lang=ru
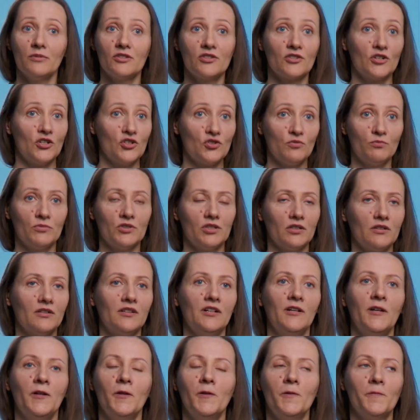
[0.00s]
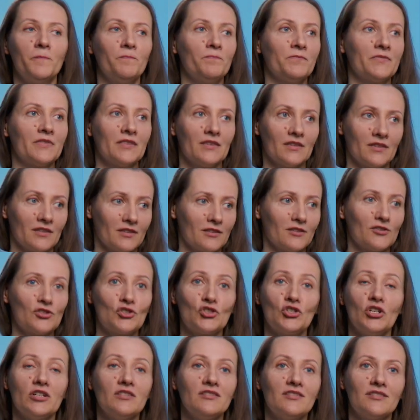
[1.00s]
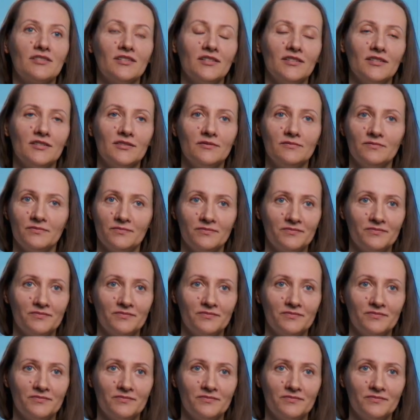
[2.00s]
скажем так, частая.